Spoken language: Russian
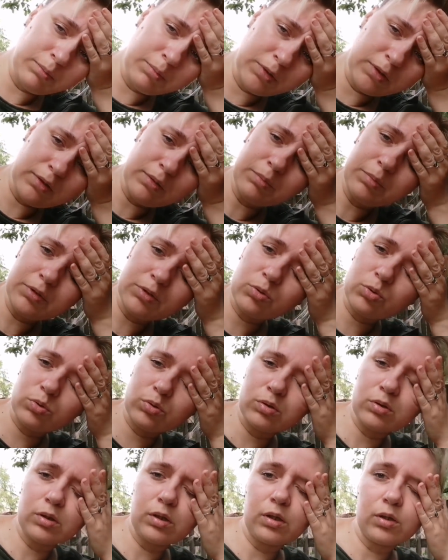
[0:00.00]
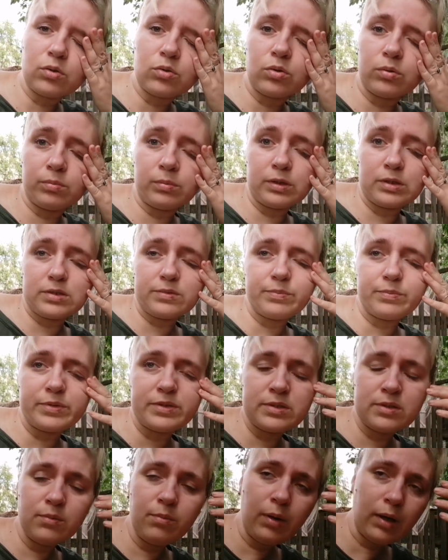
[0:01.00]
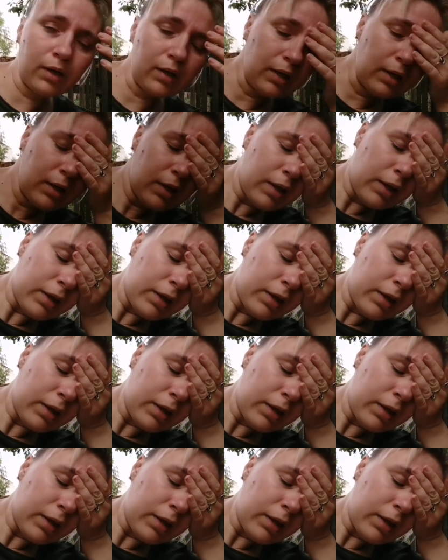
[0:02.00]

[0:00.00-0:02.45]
Она мне таблетку дала. Огромное Спасибо.